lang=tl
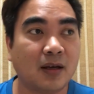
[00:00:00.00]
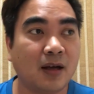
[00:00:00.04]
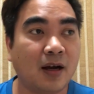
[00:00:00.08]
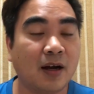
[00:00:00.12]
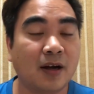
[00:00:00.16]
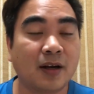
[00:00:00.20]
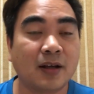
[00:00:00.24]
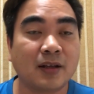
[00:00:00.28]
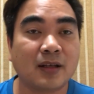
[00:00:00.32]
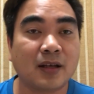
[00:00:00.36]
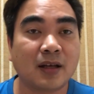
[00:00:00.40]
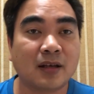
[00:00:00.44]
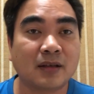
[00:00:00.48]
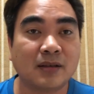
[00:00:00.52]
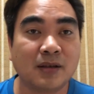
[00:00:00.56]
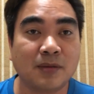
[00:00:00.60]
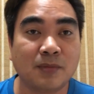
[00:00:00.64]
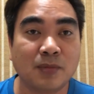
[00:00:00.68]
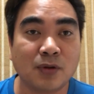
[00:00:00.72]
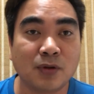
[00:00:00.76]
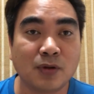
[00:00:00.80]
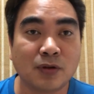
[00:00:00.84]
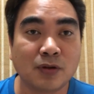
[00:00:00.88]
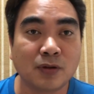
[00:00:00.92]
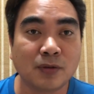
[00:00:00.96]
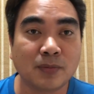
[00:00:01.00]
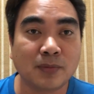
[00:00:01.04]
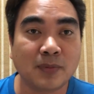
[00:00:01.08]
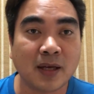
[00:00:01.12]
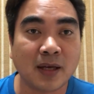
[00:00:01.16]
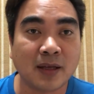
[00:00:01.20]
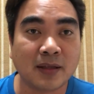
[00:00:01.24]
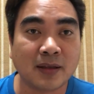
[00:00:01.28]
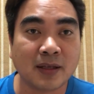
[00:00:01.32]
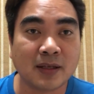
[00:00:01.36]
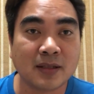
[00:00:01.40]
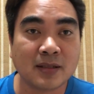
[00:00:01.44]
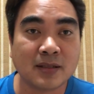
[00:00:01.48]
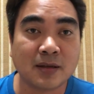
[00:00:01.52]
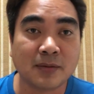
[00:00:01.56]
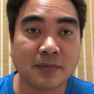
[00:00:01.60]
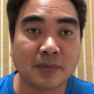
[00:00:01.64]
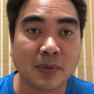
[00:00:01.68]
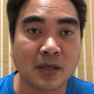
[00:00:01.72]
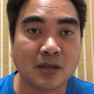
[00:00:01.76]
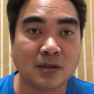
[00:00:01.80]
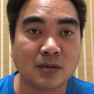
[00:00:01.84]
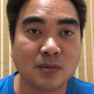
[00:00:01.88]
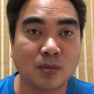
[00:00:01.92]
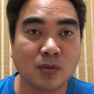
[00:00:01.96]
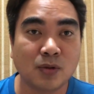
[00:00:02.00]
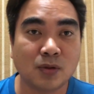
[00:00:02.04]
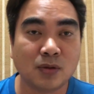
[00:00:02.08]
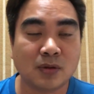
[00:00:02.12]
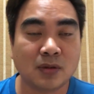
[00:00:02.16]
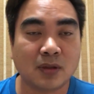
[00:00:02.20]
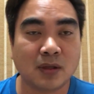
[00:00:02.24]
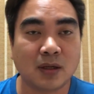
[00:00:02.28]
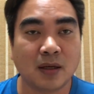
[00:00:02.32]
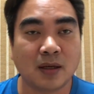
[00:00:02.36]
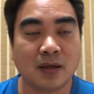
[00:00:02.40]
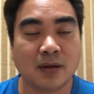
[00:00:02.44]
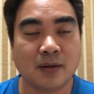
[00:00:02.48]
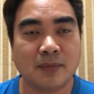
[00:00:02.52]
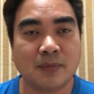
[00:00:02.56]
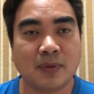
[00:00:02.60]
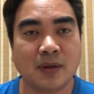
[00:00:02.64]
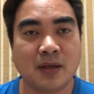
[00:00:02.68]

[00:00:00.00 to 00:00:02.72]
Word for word: Architect Review Group natin sa Facebook uh,